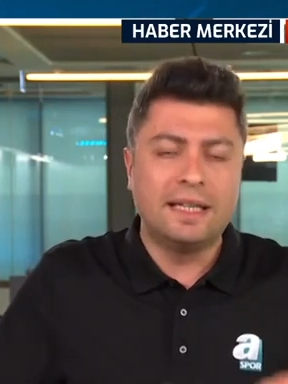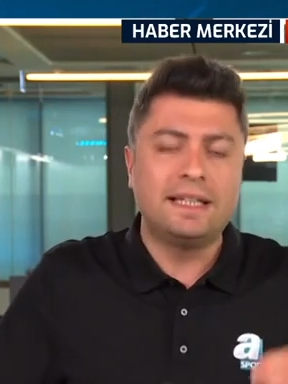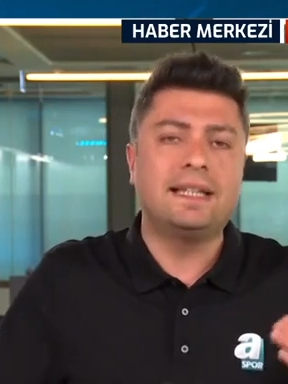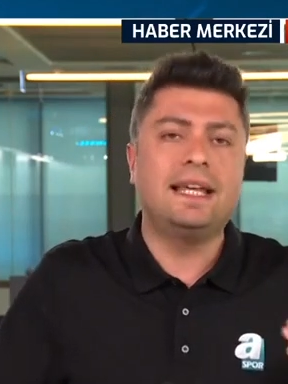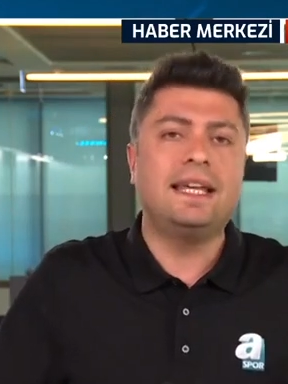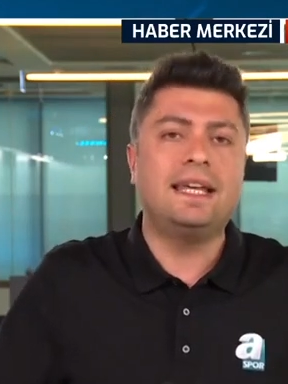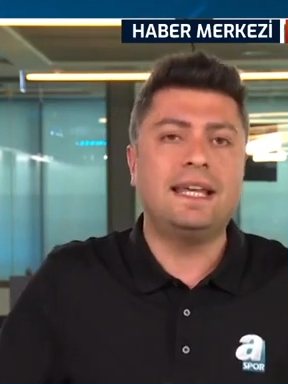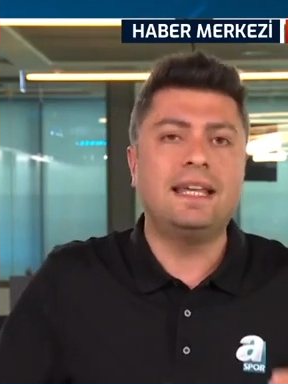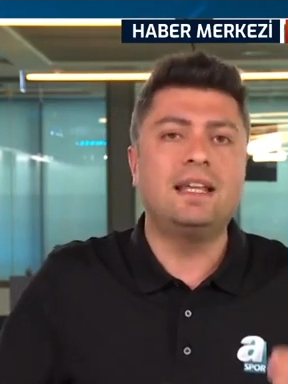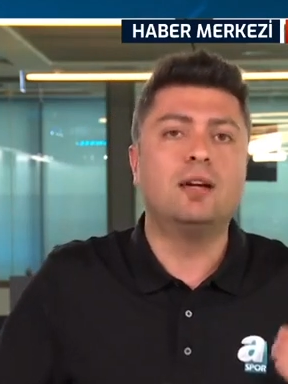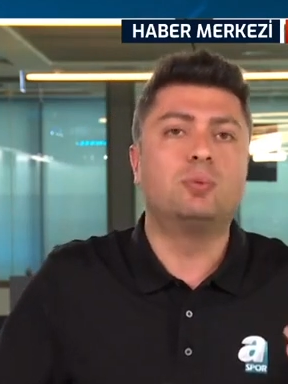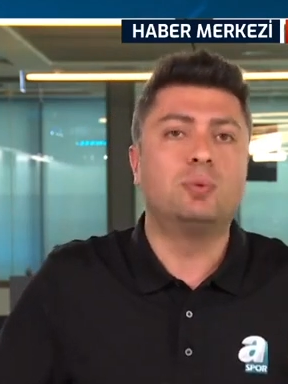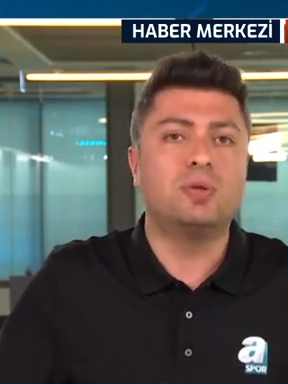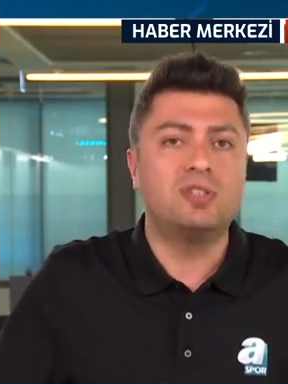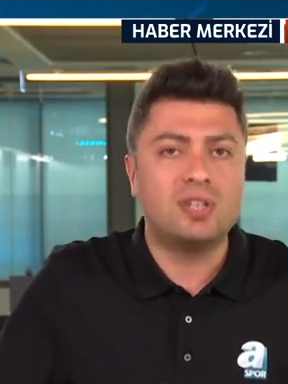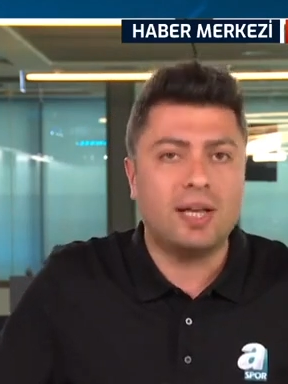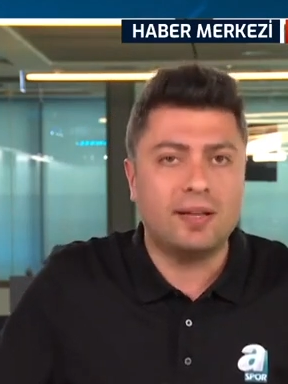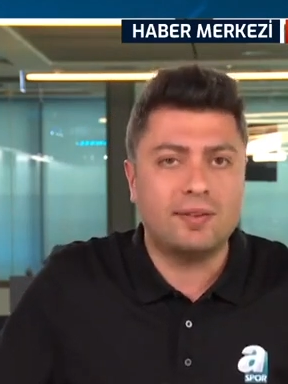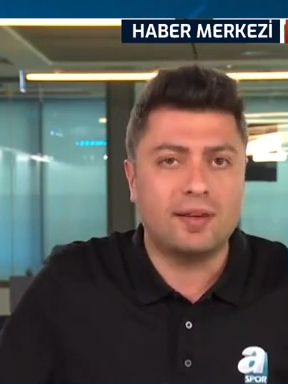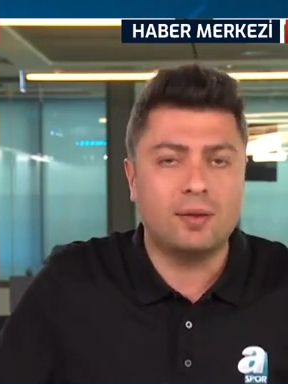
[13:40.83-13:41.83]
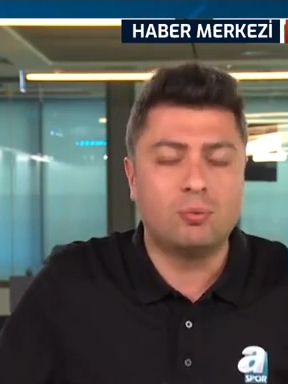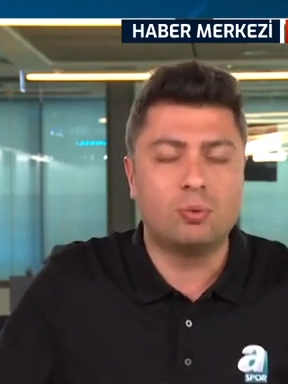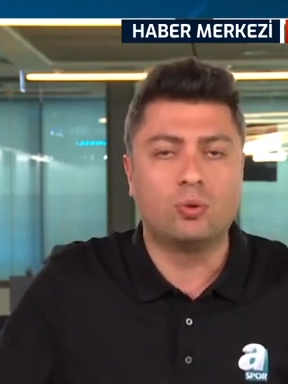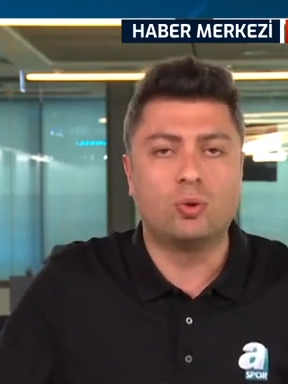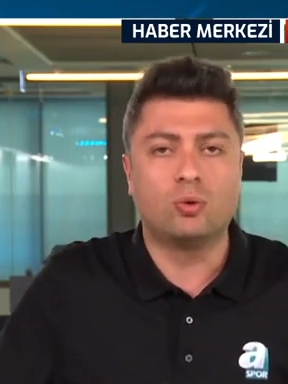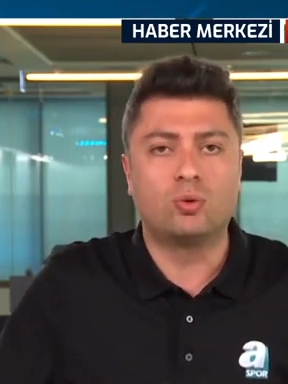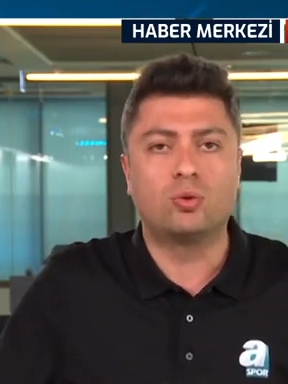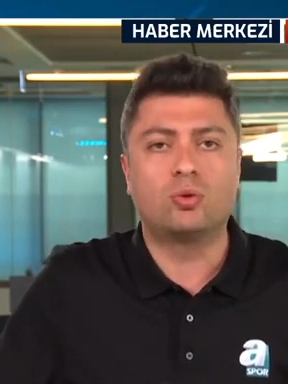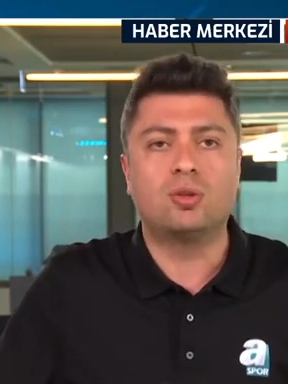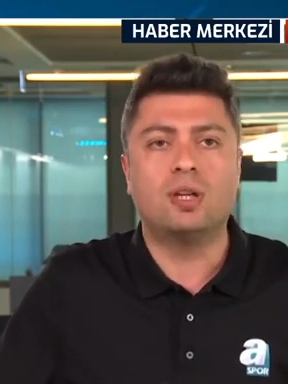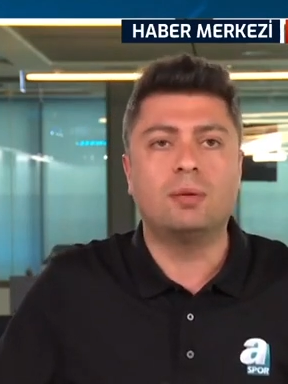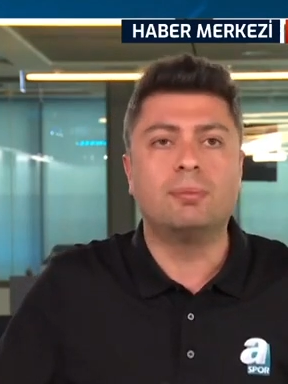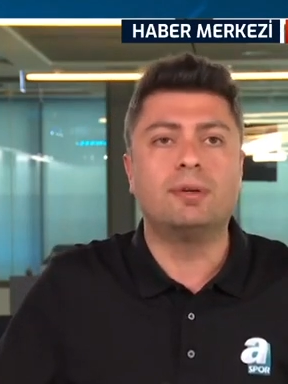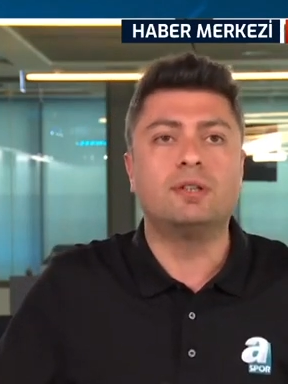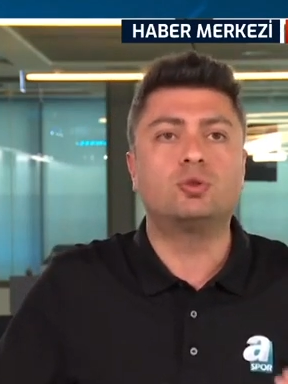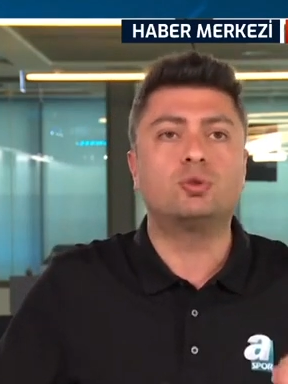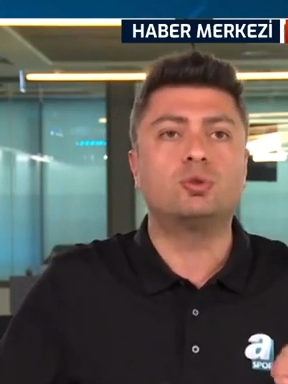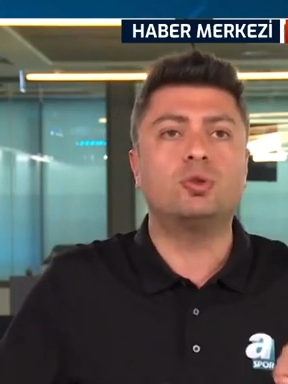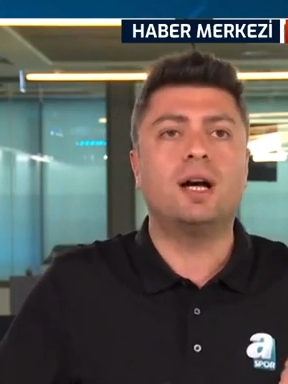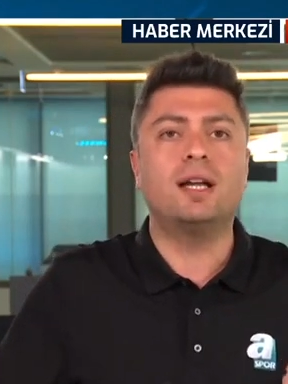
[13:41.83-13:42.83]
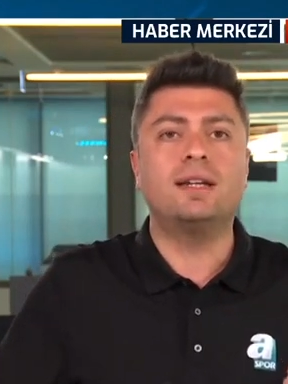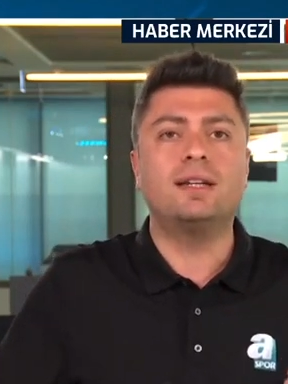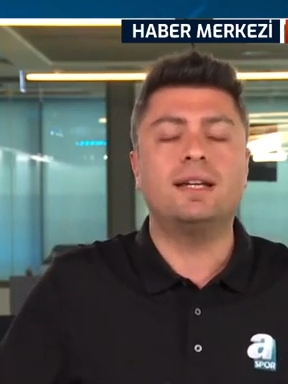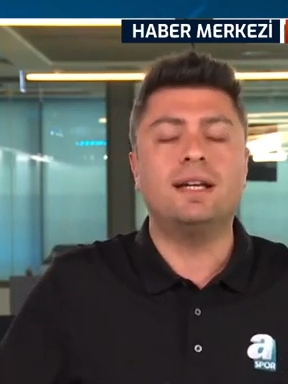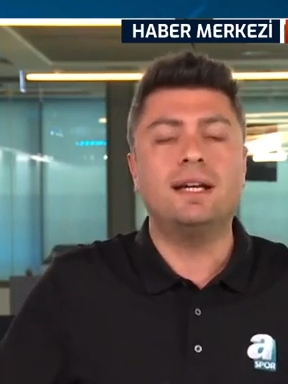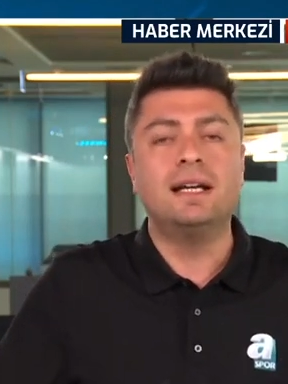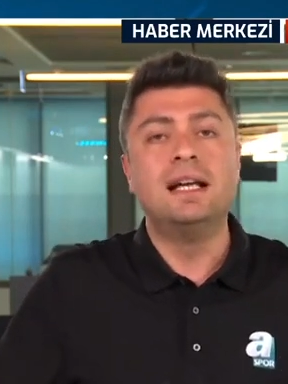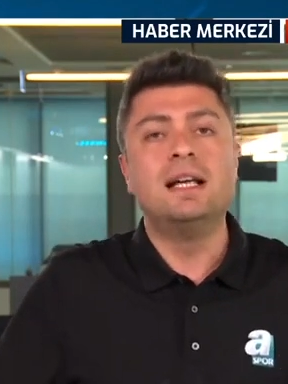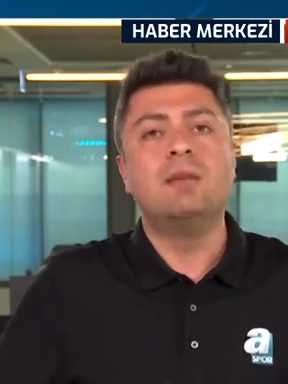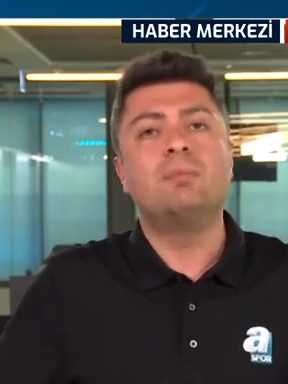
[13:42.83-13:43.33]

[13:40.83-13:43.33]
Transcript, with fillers: gene yapacağız gibi gözüküyor ama şu anda